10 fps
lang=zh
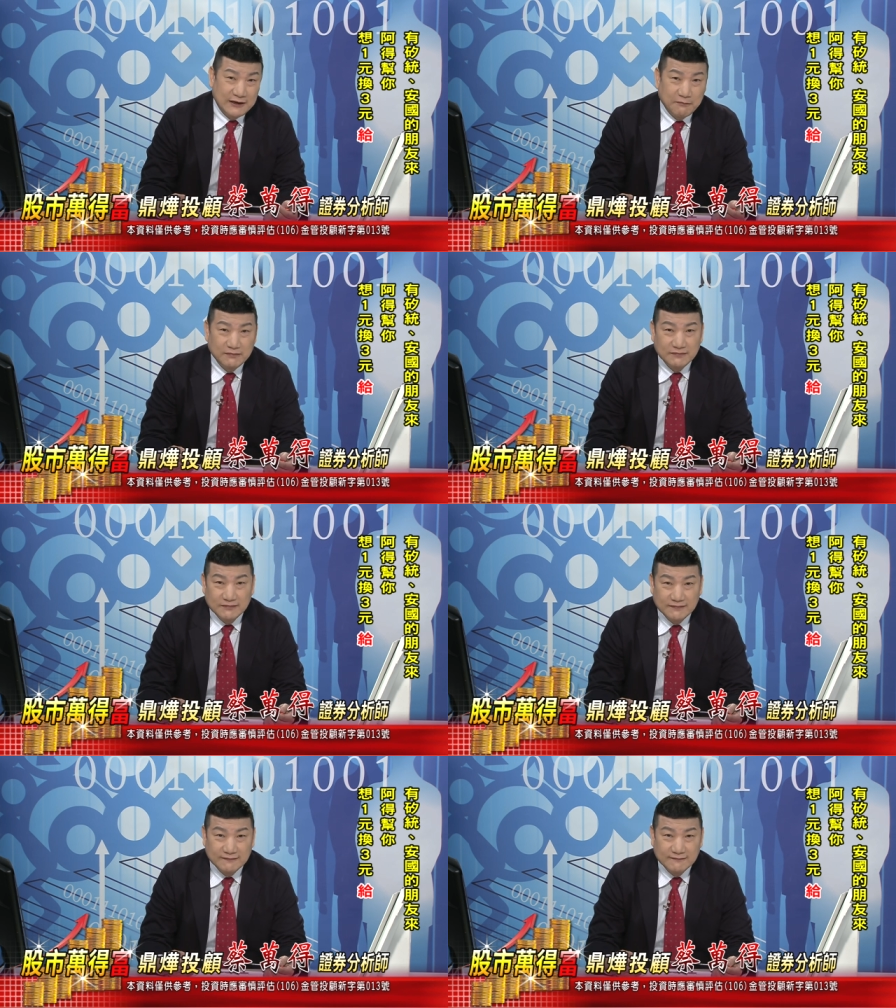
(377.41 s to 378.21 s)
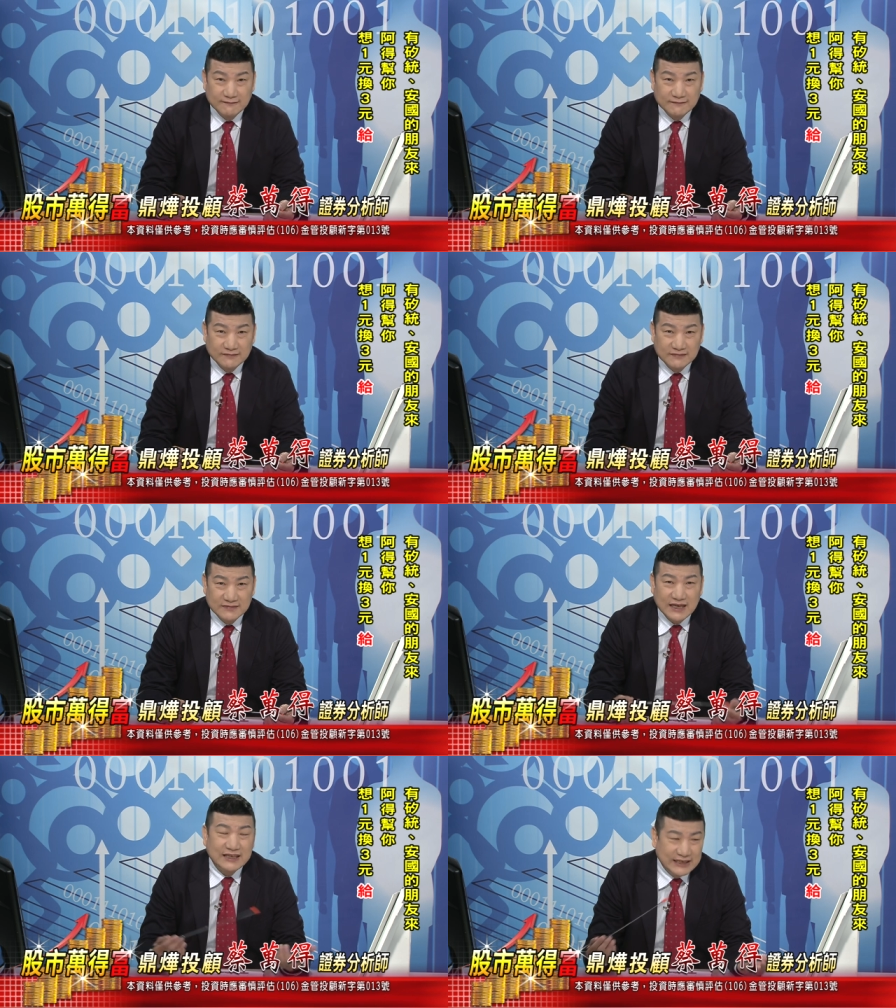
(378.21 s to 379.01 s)
人，
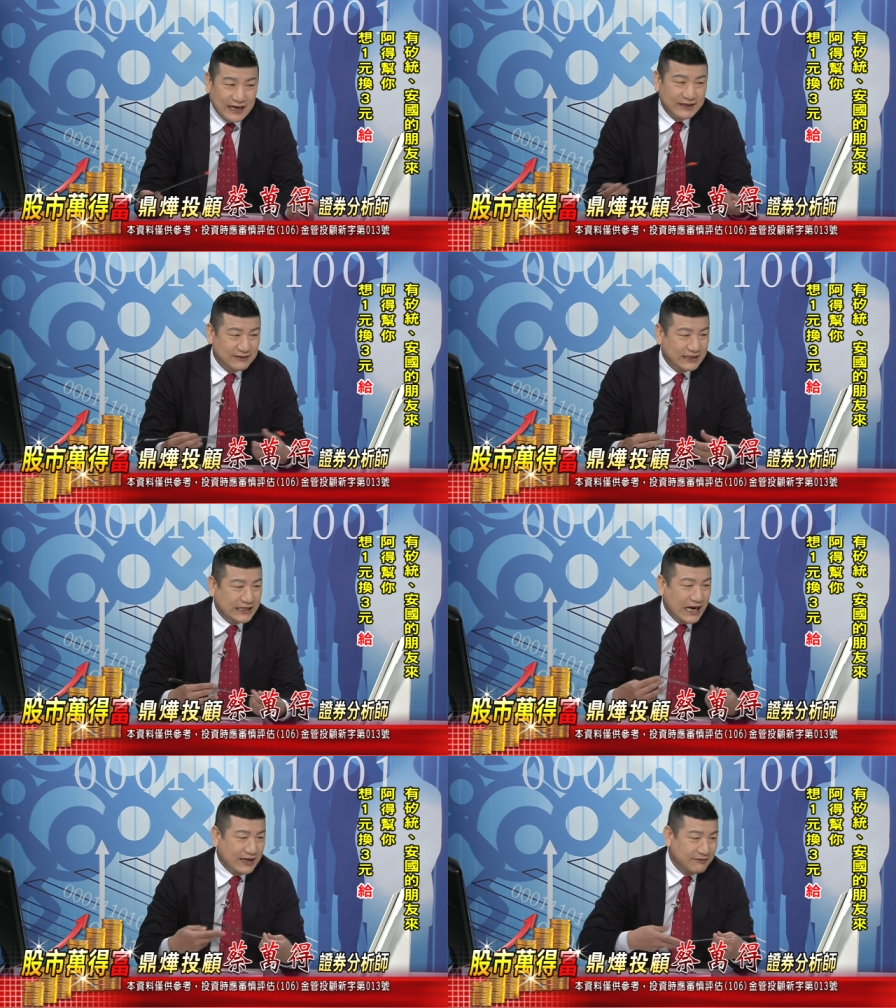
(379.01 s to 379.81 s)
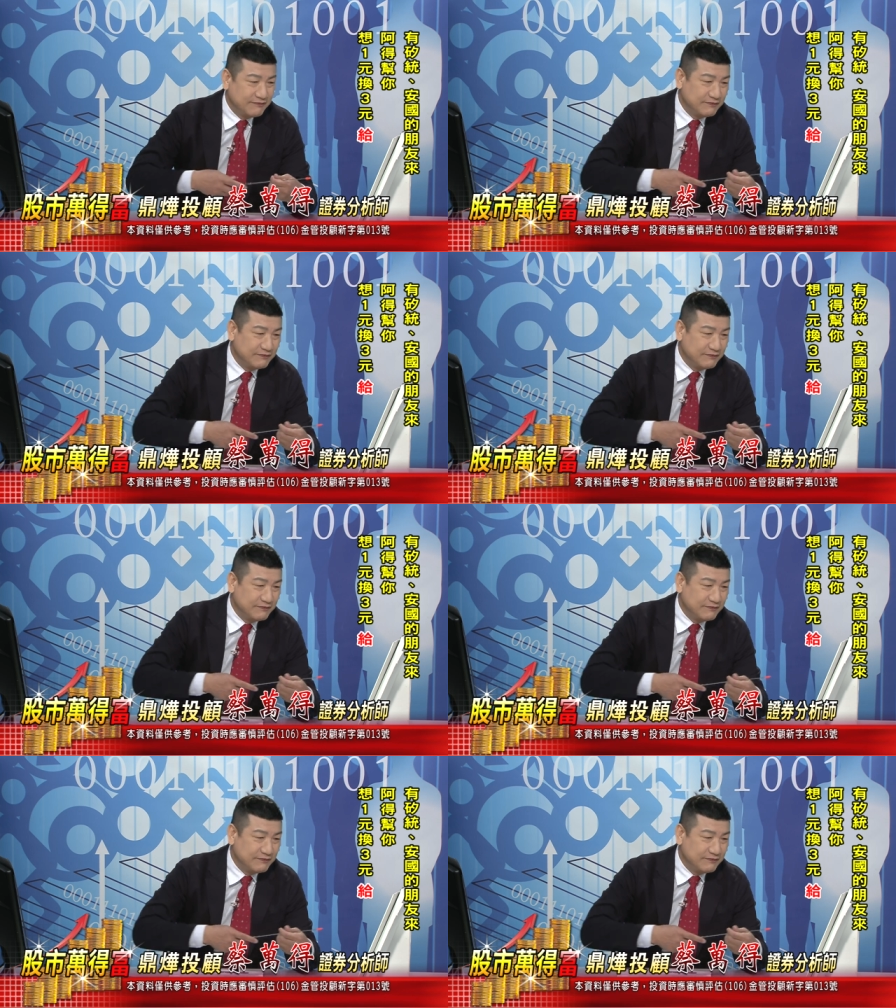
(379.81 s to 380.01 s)
那你来，你来，